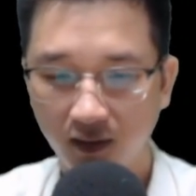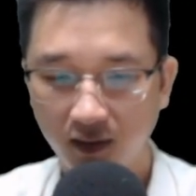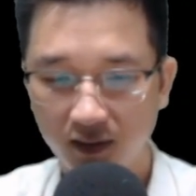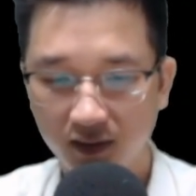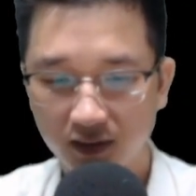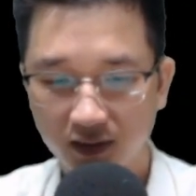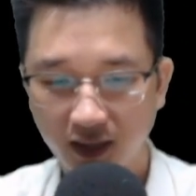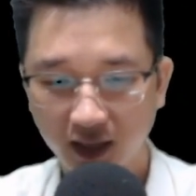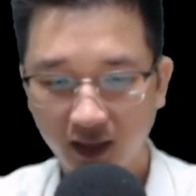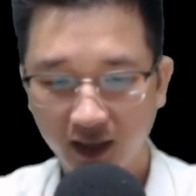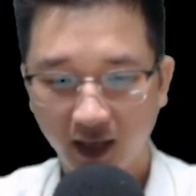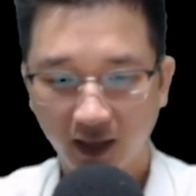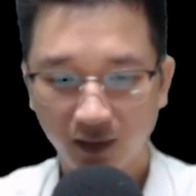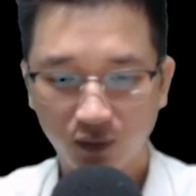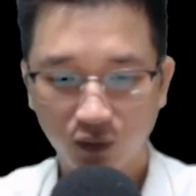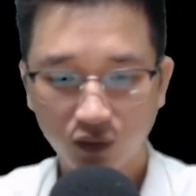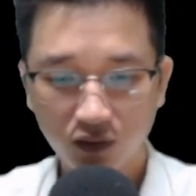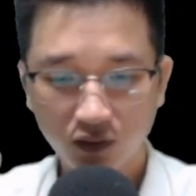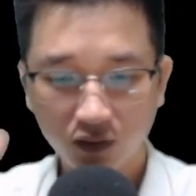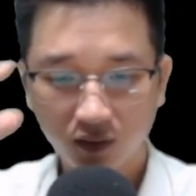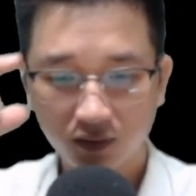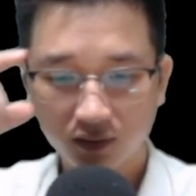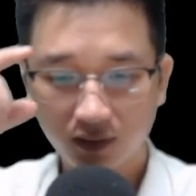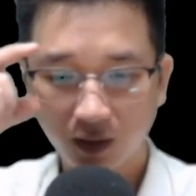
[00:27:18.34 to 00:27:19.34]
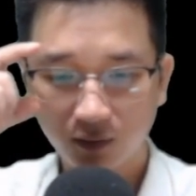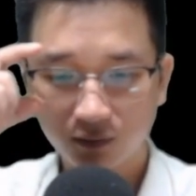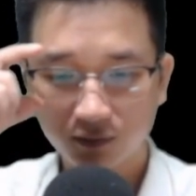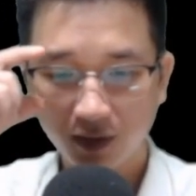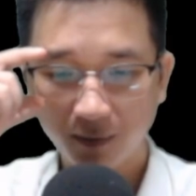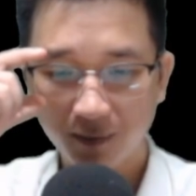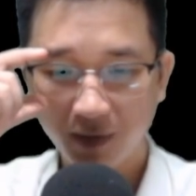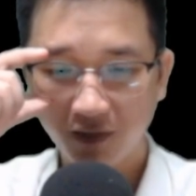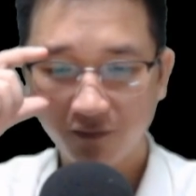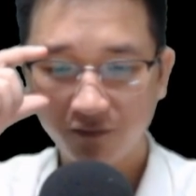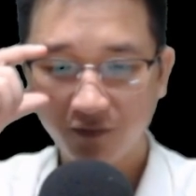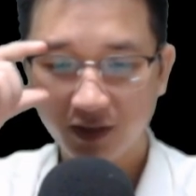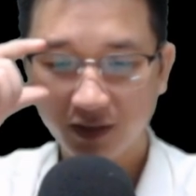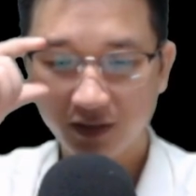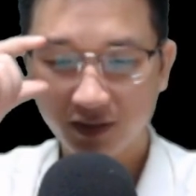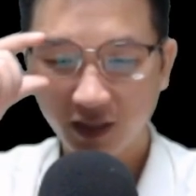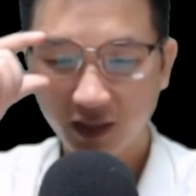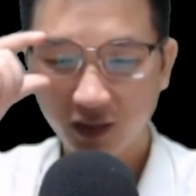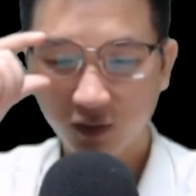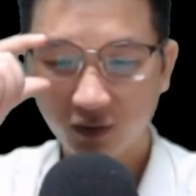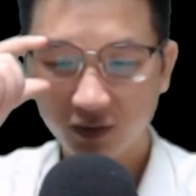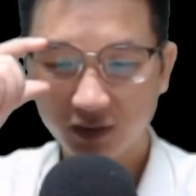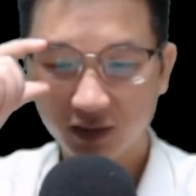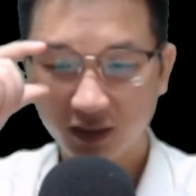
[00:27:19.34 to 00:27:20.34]
Chắc hẳn hỗn độn tộc đã biết vị
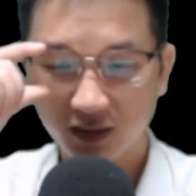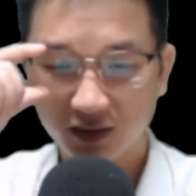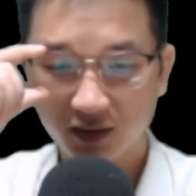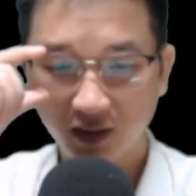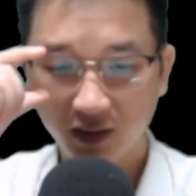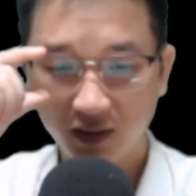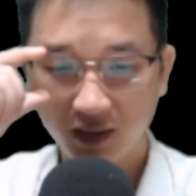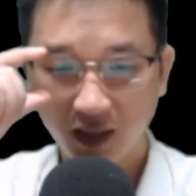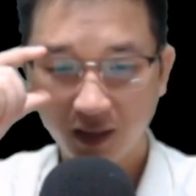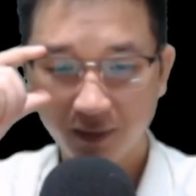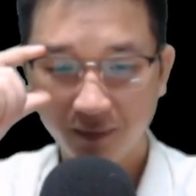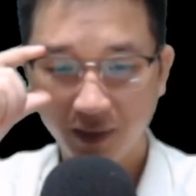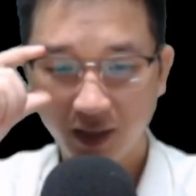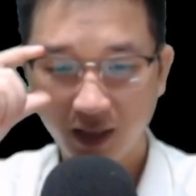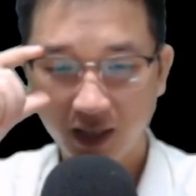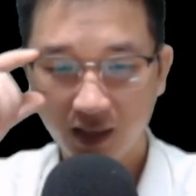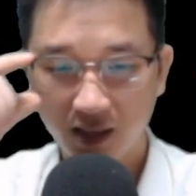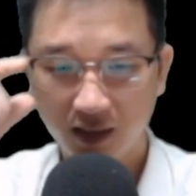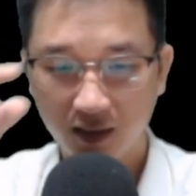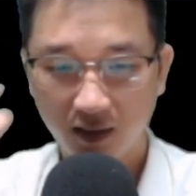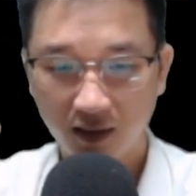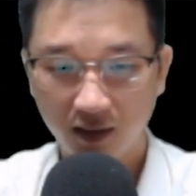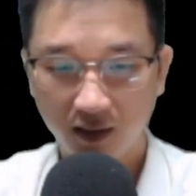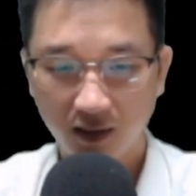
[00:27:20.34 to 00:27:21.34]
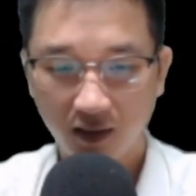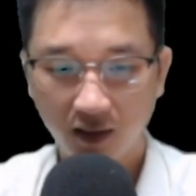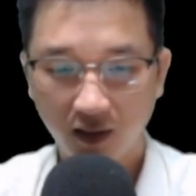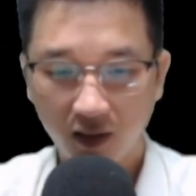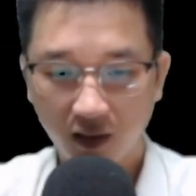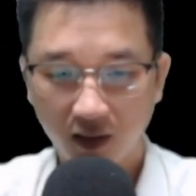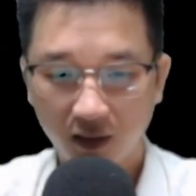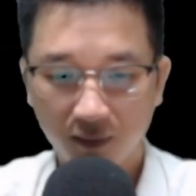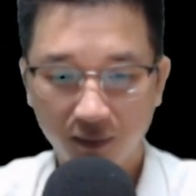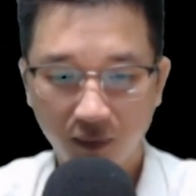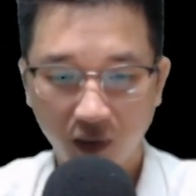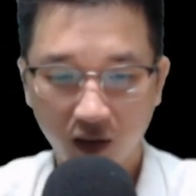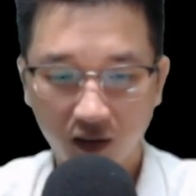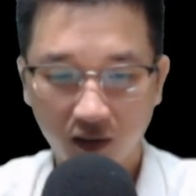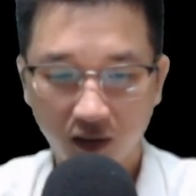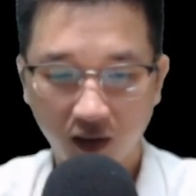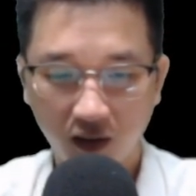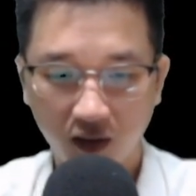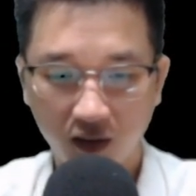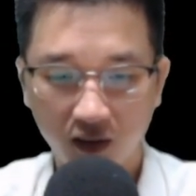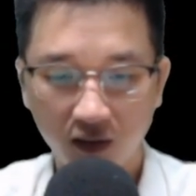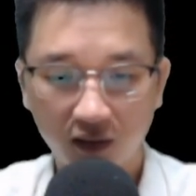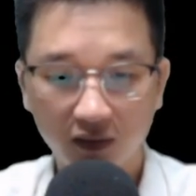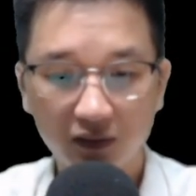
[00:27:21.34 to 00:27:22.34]
trí của chấn giới thiên bi. Bọn
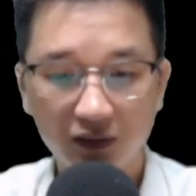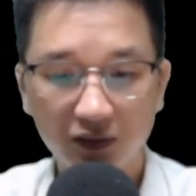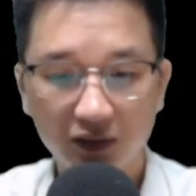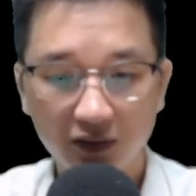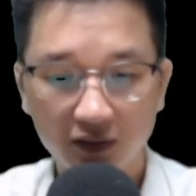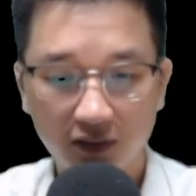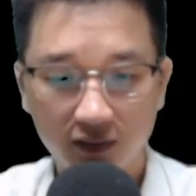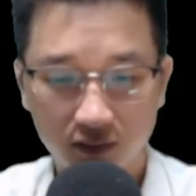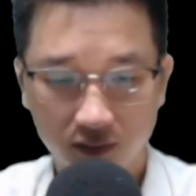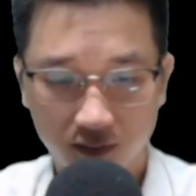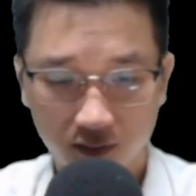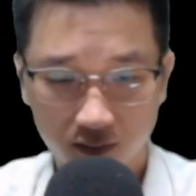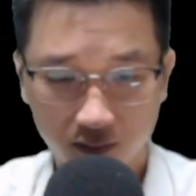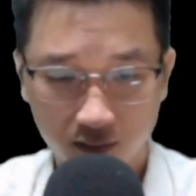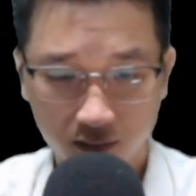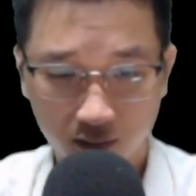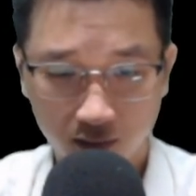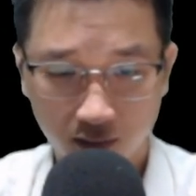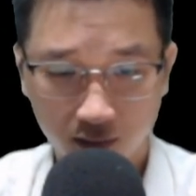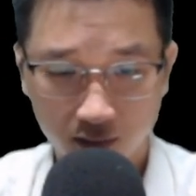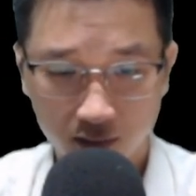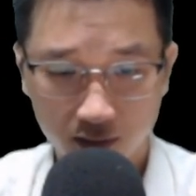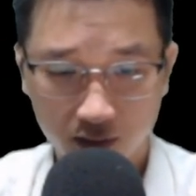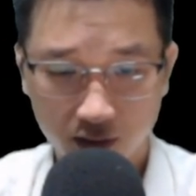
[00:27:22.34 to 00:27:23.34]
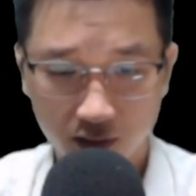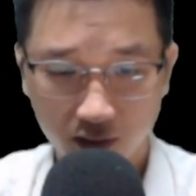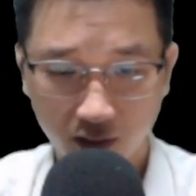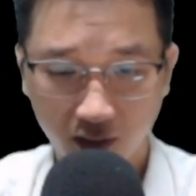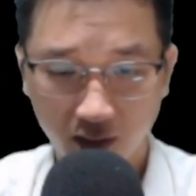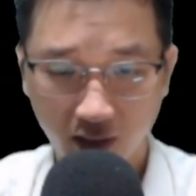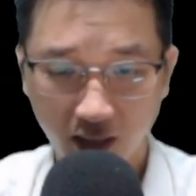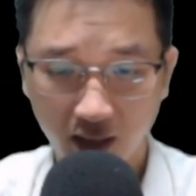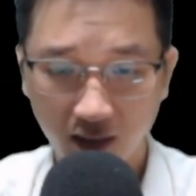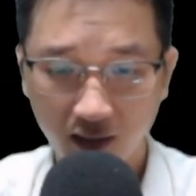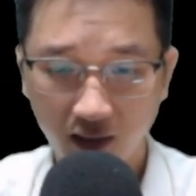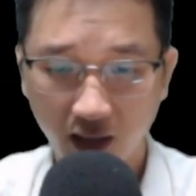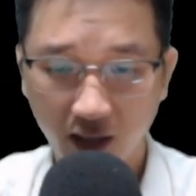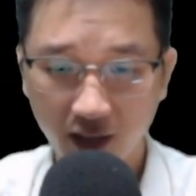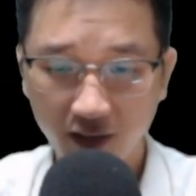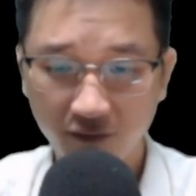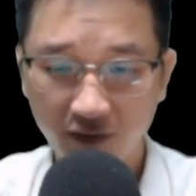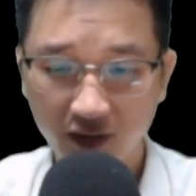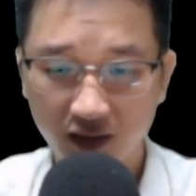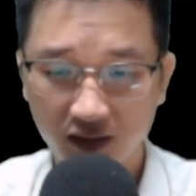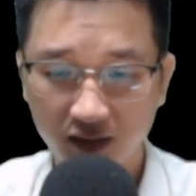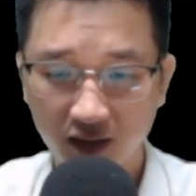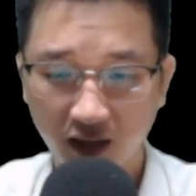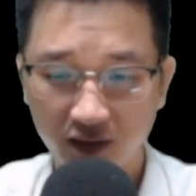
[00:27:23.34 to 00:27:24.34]
họ chưa đến lấy
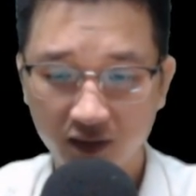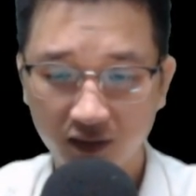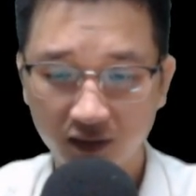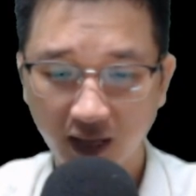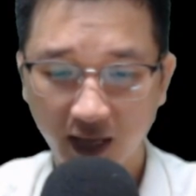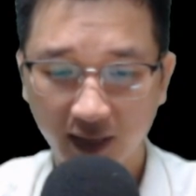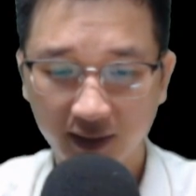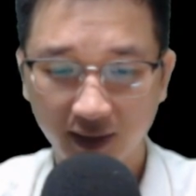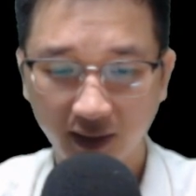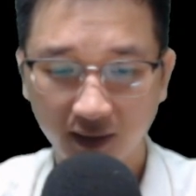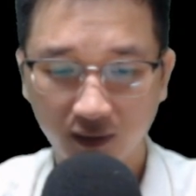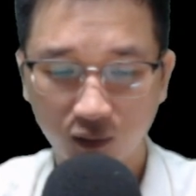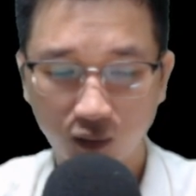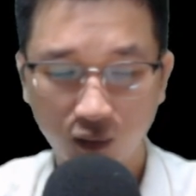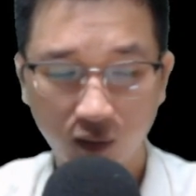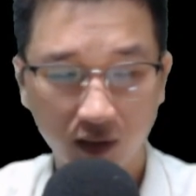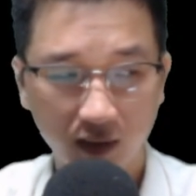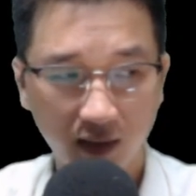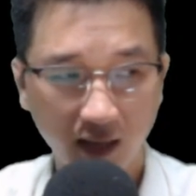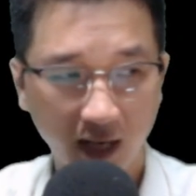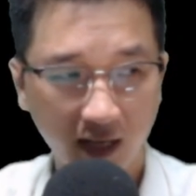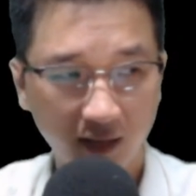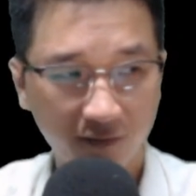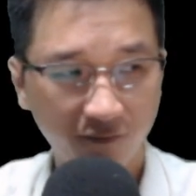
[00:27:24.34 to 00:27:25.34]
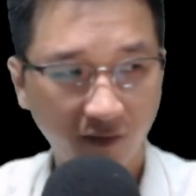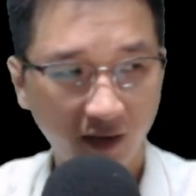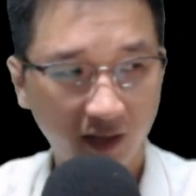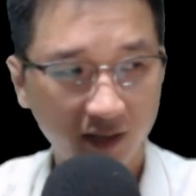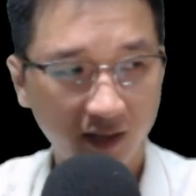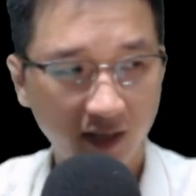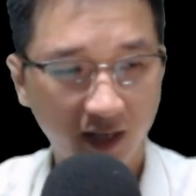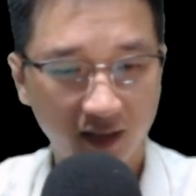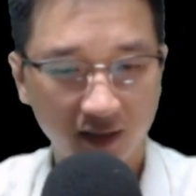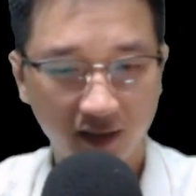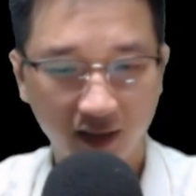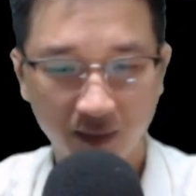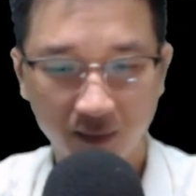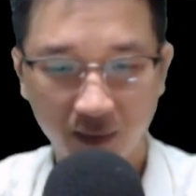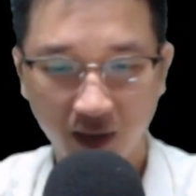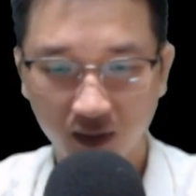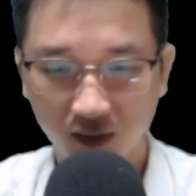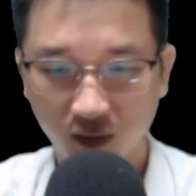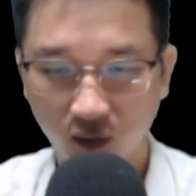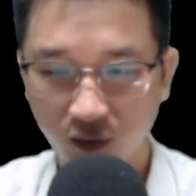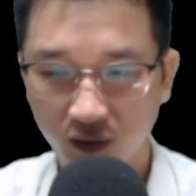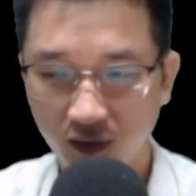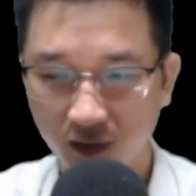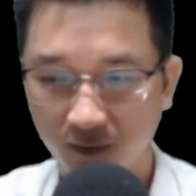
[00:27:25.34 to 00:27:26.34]
vì sợ những đại thần quốc khác phát hiện ra mà
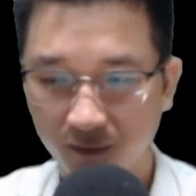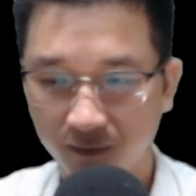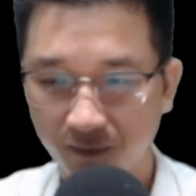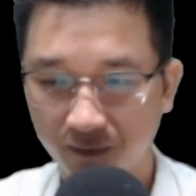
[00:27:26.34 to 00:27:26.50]
thôi.